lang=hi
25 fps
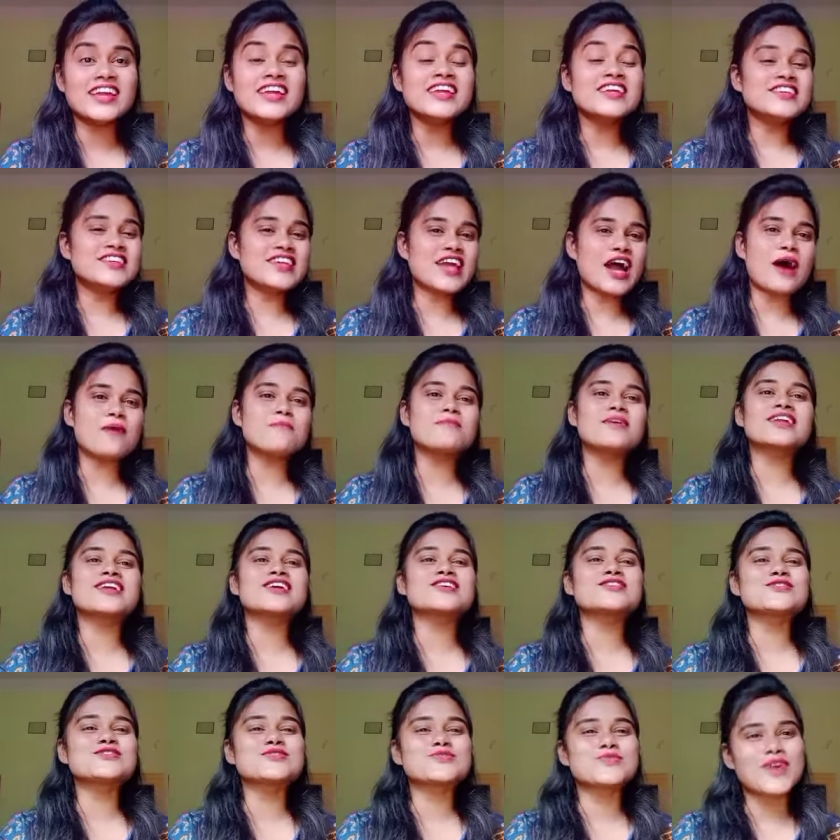ये हमारा
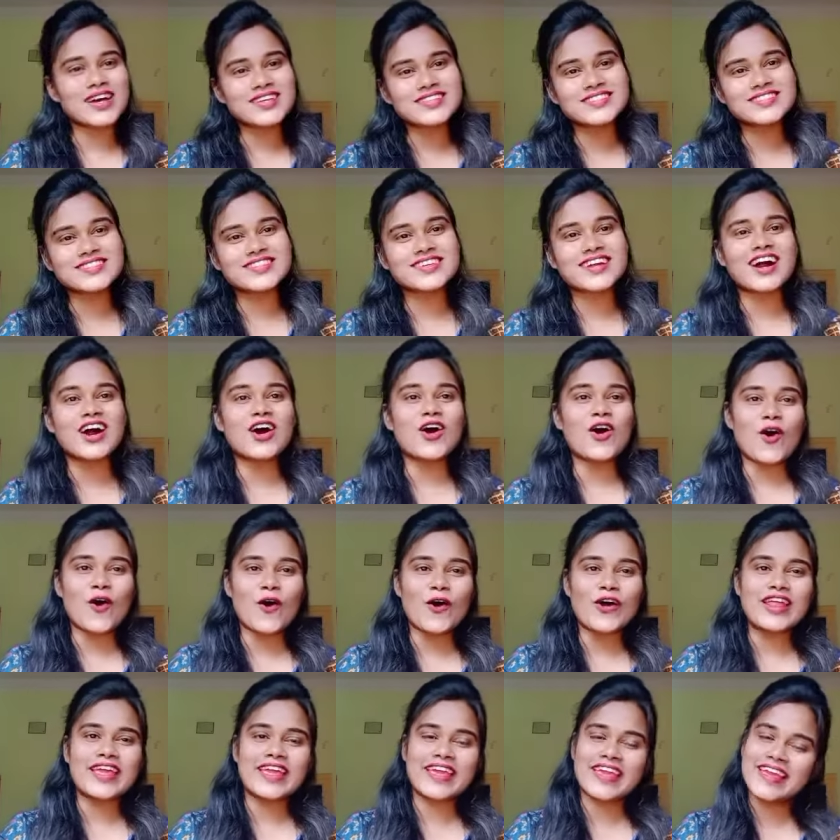स्वास्थ्य का
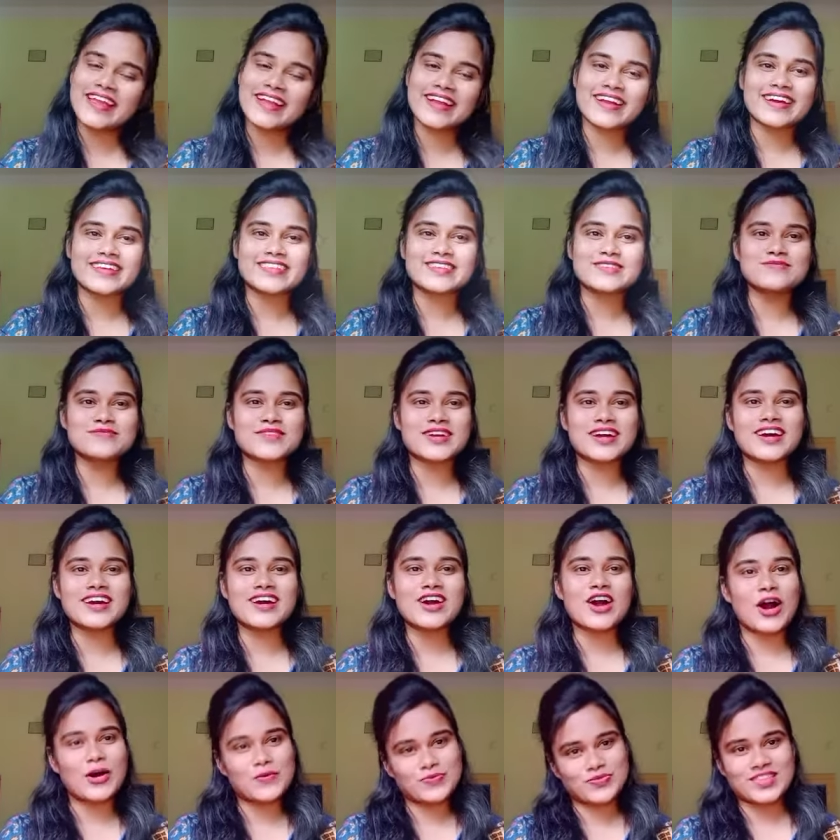और एक कदम का
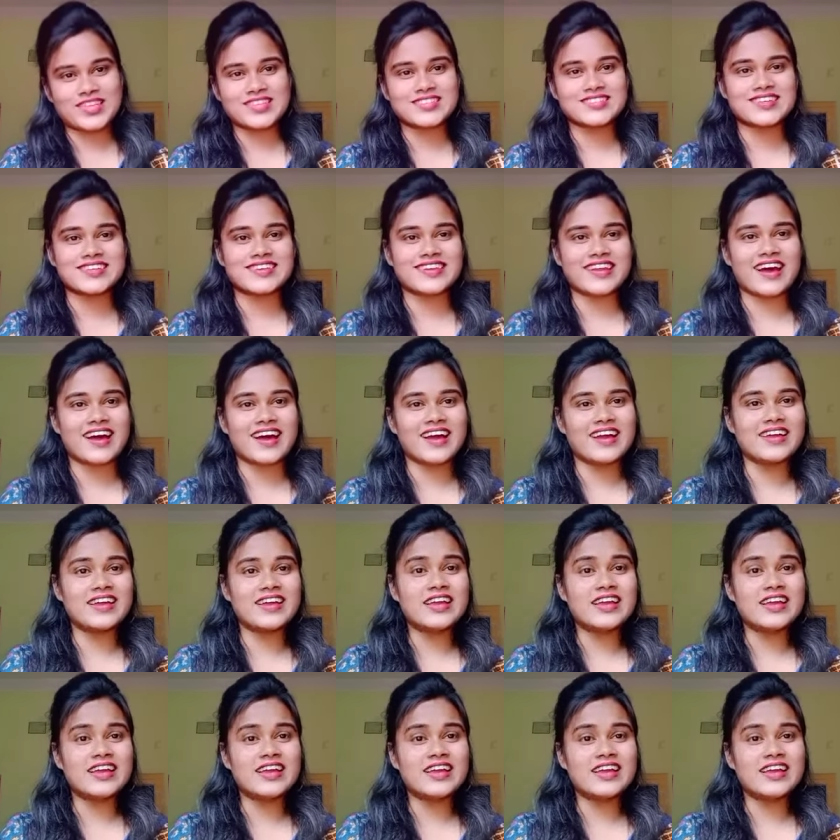हफ्ता चल रहा है